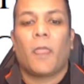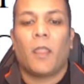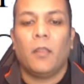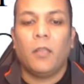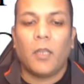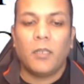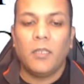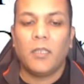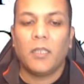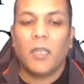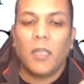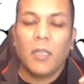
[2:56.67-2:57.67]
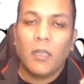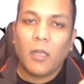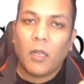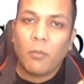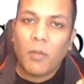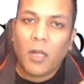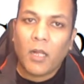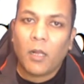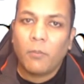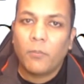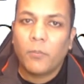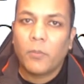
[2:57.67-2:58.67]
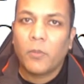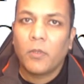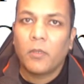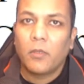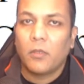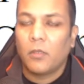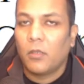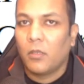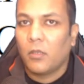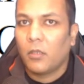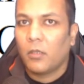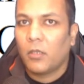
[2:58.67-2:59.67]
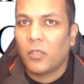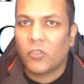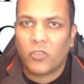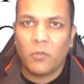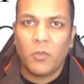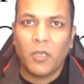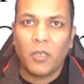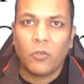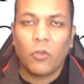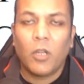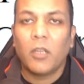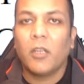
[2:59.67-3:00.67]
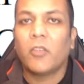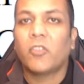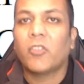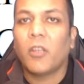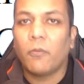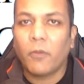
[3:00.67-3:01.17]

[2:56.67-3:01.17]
यानी कि अब आप कस्टमर को अगर सिर्फ